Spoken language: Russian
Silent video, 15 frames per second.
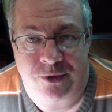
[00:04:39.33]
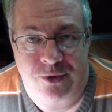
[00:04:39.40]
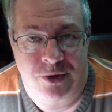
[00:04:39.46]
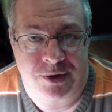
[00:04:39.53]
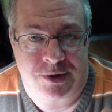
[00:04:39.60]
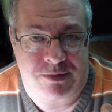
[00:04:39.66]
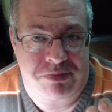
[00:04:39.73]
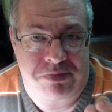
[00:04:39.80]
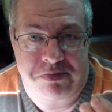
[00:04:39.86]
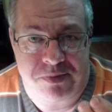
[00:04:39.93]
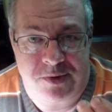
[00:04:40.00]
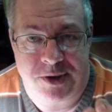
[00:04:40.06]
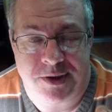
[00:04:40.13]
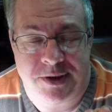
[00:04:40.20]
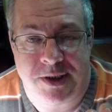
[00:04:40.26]
То есть
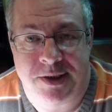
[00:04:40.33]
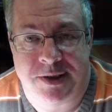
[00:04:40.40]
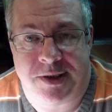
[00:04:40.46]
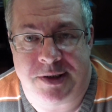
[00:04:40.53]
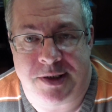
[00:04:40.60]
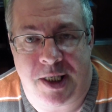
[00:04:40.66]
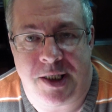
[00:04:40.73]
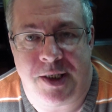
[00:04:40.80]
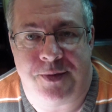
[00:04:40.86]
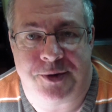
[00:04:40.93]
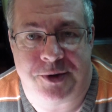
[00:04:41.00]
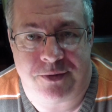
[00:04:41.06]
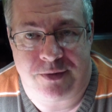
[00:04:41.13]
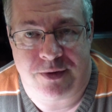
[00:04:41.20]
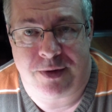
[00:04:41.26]
частицы
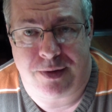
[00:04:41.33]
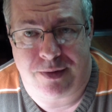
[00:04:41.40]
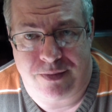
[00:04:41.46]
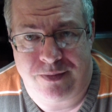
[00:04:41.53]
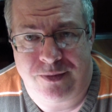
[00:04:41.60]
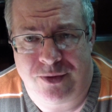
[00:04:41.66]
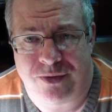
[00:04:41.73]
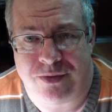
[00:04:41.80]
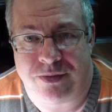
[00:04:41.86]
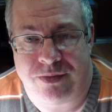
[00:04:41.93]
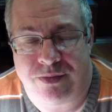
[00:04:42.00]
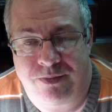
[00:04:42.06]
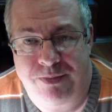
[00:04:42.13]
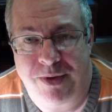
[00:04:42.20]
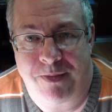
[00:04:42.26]
сгоревшего, ну,
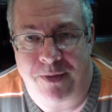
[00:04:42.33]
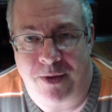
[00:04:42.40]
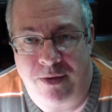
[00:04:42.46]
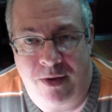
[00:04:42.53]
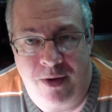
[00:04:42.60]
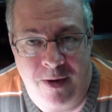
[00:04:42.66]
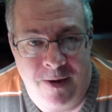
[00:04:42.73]
пепел.